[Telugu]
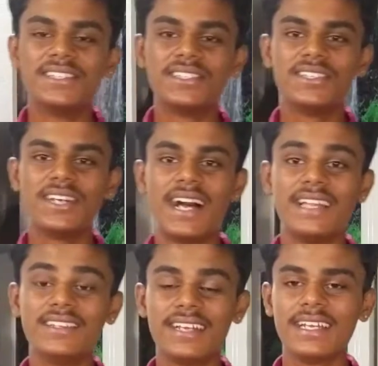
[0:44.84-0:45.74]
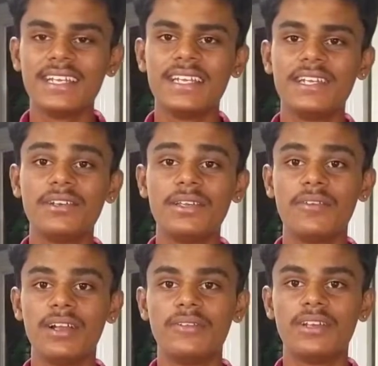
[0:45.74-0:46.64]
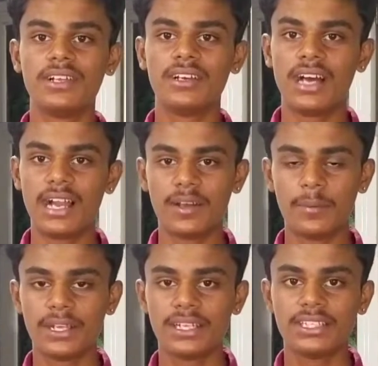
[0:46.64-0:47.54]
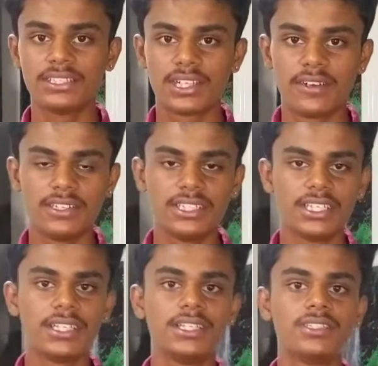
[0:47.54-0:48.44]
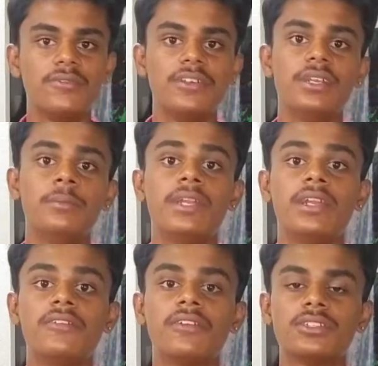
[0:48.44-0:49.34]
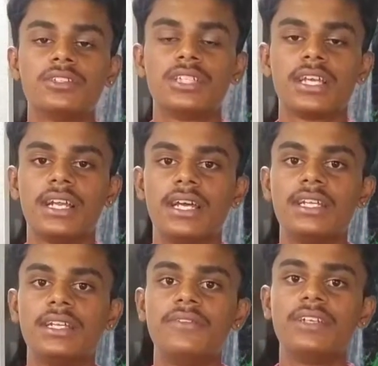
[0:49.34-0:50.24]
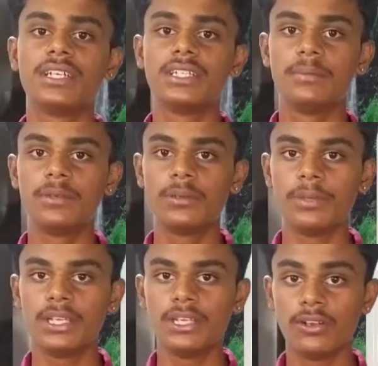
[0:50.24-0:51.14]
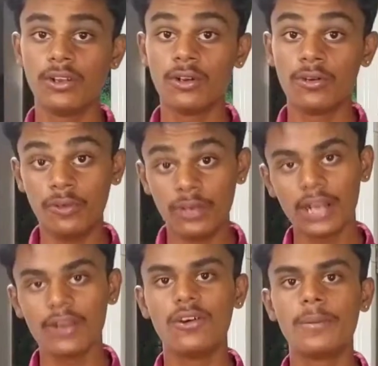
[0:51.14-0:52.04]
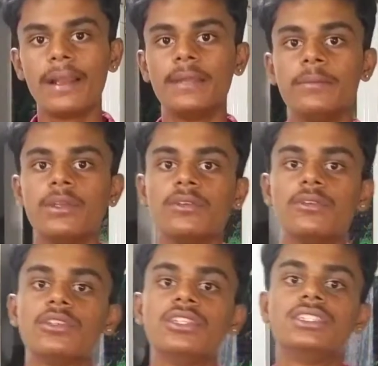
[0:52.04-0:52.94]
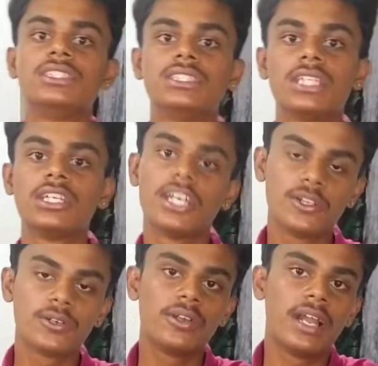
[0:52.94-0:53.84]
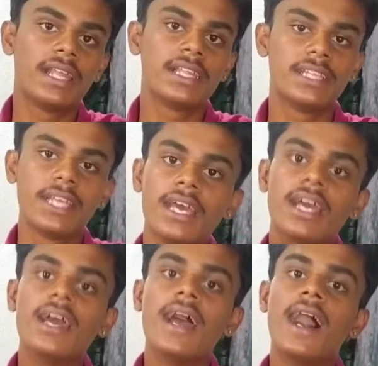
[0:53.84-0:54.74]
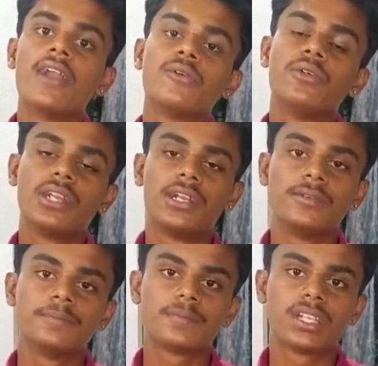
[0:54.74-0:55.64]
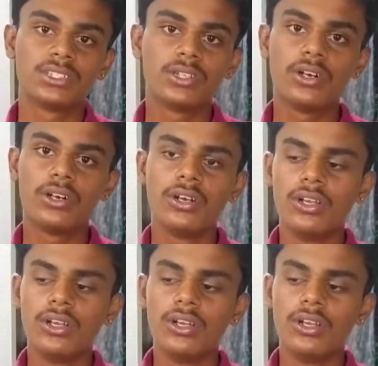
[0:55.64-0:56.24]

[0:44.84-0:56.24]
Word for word: సో అందుకని నేను ఇవాళ వీడియోలో ఆ టాపిక్ని తీసుకురావడం జరిగింది సో వీడియోని మీరు ఎండ్ వరకు చూసే కన్నా డెఫినెట్గా అయితే మీరు మీలో ఉన్న లోపాలని మీరు గుర్తించగలరు అనేది అయితే అనుకుంటున్నాను సో